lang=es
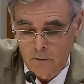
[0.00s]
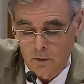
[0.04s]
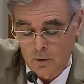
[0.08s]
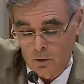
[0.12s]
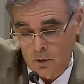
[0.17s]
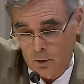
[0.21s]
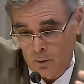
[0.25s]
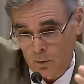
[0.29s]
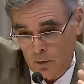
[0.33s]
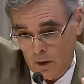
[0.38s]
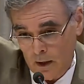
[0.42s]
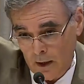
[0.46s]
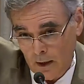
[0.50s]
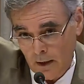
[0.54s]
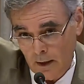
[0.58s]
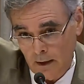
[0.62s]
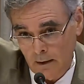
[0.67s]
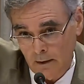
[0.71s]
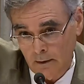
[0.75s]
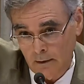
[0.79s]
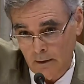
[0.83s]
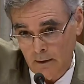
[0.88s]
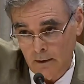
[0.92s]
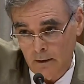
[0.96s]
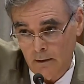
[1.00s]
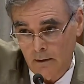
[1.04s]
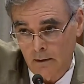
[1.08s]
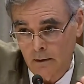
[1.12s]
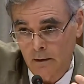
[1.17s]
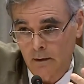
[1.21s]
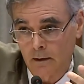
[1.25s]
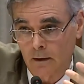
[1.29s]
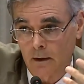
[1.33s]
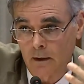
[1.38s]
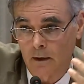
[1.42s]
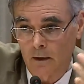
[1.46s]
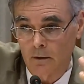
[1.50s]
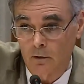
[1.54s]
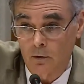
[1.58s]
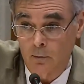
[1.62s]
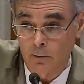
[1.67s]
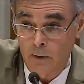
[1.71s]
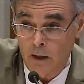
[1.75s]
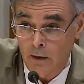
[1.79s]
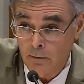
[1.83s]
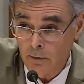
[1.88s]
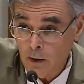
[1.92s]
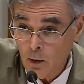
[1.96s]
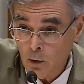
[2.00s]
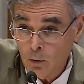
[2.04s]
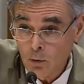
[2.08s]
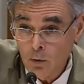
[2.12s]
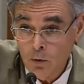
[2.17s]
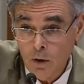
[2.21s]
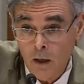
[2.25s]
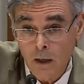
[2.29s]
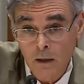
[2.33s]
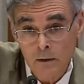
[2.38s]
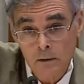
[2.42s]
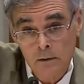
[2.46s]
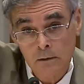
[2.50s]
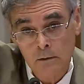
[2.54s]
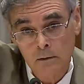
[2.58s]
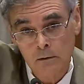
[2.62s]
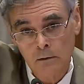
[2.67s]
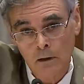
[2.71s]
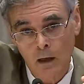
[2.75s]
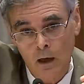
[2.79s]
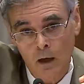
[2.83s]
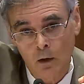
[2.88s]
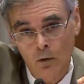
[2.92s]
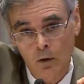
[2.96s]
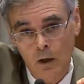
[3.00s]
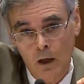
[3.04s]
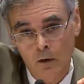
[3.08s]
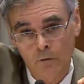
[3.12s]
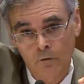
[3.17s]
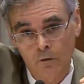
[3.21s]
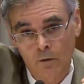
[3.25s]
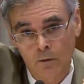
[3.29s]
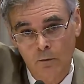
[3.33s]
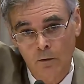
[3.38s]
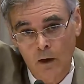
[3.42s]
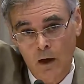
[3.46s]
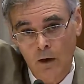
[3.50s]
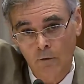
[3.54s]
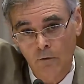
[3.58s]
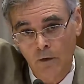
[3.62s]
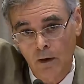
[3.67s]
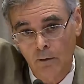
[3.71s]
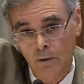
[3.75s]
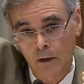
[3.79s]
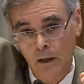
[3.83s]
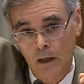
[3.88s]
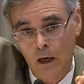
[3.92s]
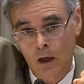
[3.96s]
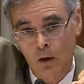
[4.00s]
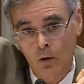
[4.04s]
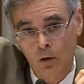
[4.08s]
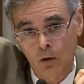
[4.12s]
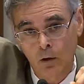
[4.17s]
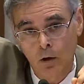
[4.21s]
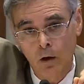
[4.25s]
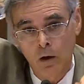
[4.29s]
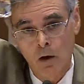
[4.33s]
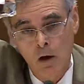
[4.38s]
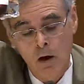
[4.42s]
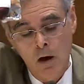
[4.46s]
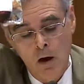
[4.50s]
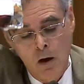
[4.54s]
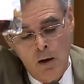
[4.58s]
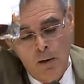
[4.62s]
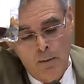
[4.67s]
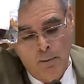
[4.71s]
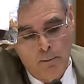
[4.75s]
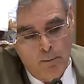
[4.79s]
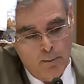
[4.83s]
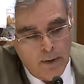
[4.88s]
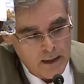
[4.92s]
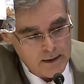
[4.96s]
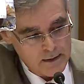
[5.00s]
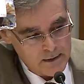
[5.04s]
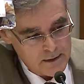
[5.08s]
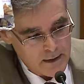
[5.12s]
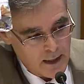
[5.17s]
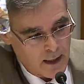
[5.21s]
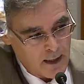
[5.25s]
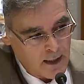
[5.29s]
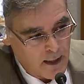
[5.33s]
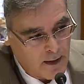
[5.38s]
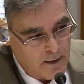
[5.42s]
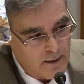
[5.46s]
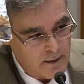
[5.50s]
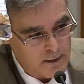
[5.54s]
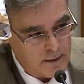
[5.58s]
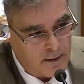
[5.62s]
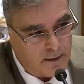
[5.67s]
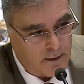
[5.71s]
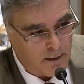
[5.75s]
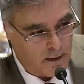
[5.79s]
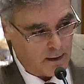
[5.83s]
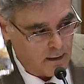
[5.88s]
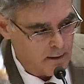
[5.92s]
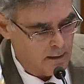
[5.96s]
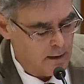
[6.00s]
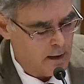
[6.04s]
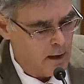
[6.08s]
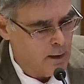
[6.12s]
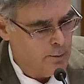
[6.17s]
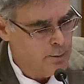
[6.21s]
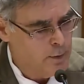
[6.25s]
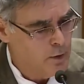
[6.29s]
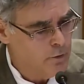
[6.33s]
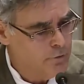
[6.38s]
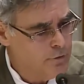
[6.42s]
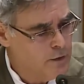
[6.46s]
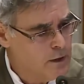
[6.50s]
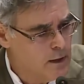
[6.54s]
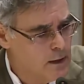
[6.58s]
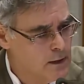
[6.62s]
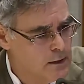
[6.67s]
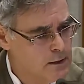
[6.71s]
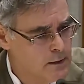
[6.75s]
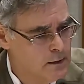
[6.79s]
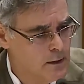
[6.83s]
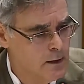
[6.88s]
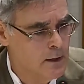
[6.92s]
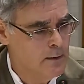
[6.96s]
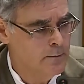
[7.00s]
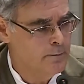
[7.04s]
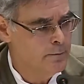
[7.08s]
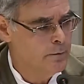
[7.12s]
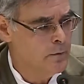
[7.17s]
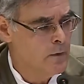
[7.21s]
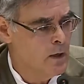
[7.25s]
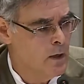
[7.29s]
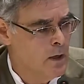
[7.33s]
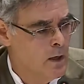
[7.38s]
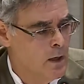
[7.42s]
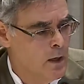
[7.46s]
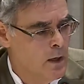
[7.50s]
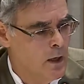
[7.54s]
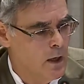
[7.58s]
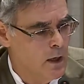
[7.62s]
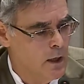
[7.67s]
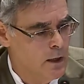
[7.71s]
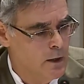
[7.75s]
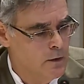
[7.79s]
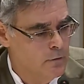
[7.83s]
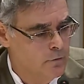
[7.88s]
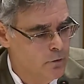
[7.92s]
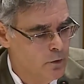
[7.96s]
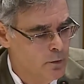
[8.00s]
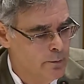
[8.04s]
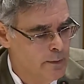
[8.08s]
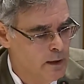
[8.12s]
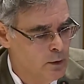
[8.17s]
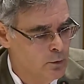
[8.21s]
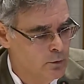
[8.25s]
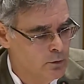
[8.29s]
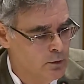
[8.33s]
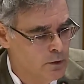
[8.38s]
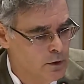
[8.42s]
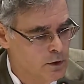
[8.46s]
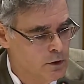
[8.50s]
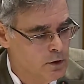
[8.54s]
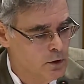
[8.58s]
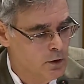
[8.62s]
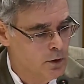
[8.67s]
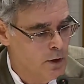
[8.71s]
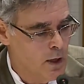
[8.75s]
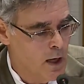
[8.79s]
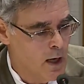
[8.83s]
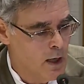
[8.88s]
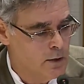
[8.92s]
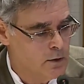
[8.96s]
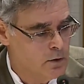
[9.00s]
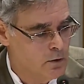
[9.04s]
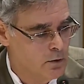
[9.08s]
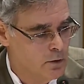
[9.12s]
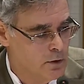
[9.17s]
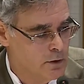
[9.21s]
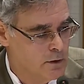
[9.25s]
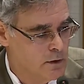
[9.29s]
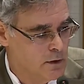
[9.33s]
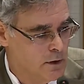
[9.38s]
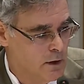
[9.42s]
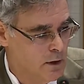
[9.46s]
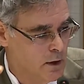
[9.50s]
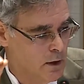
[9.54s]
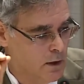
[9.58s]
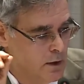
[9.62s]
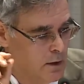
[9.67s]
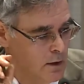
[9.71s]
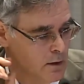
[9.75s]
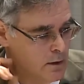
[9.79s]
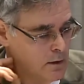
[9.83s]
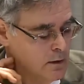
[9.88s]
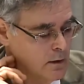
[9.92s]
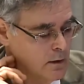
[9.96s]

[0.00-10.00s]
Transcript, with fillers: Como la gente quiere tomar verduras, ahora ha fabricado manzanas deshidratadas. Pero fíjense el informe nutricional, yo les he